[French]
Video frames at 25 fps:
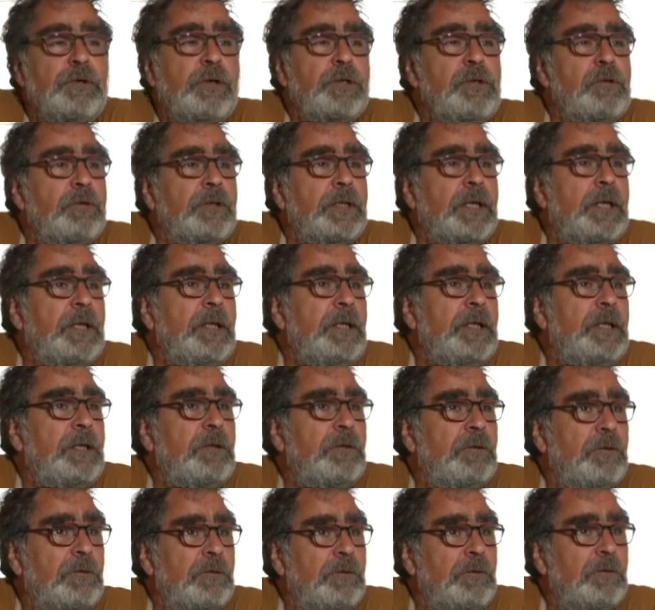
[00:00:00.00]
orientale
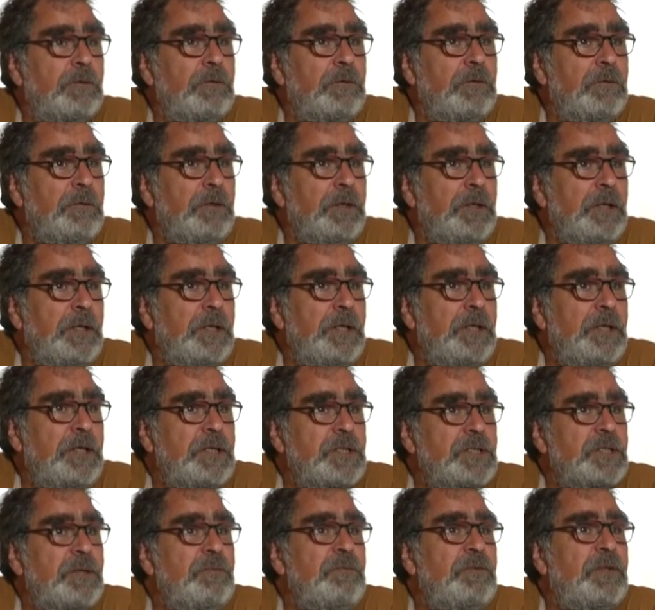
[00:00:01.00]
et que
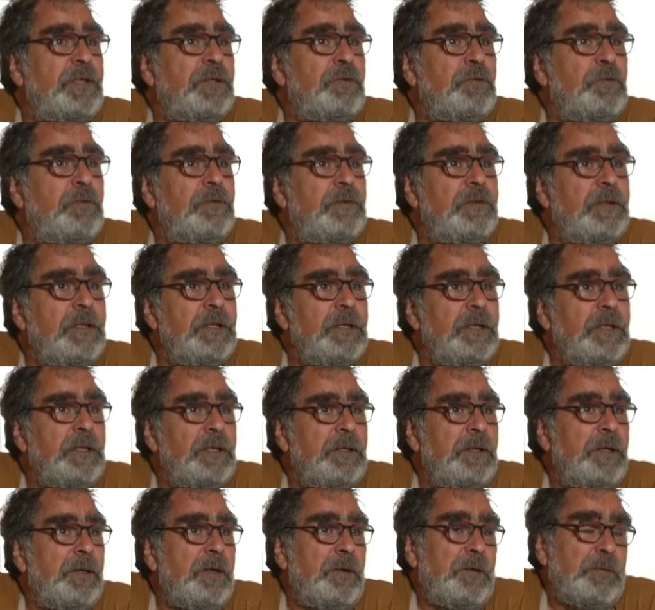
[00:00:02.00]
j'aime cette cuisine,
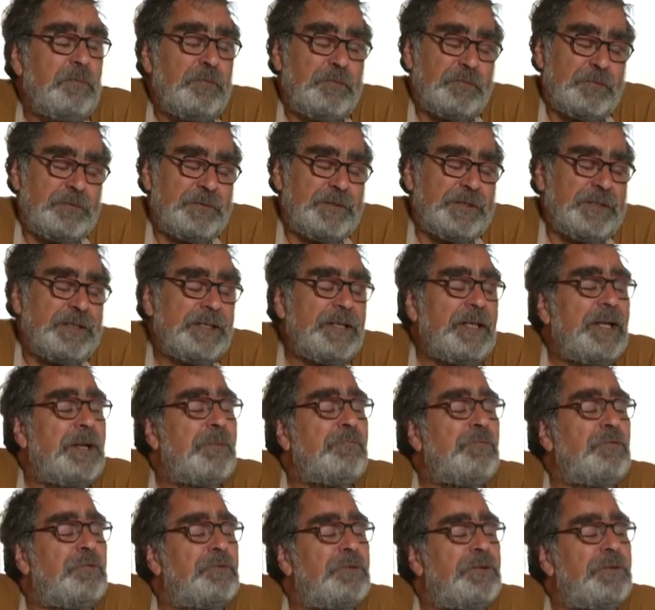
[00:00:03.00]
parce que c'était
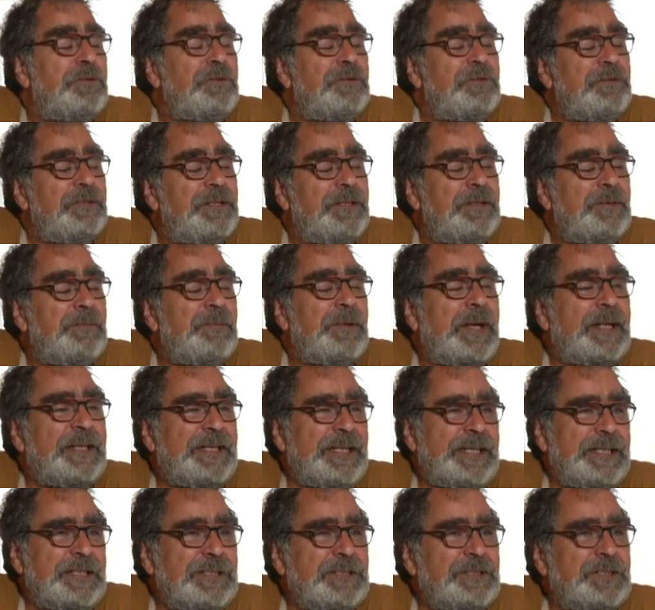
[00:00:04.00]
l'abondance et le
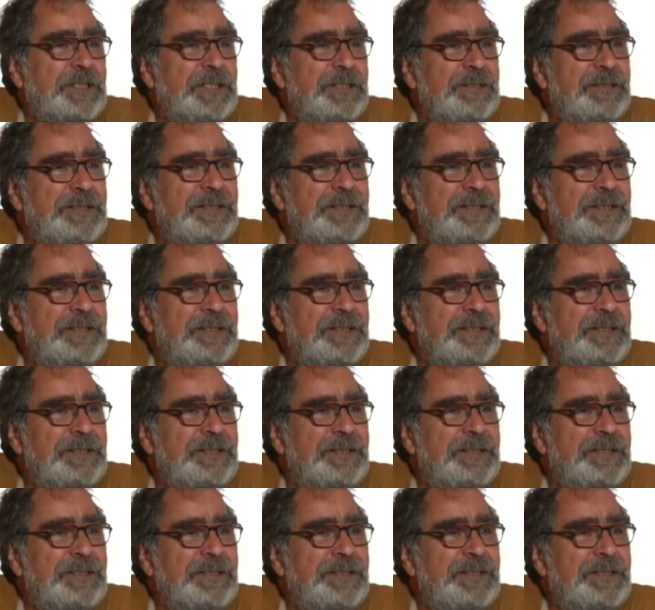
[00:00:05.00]
partage.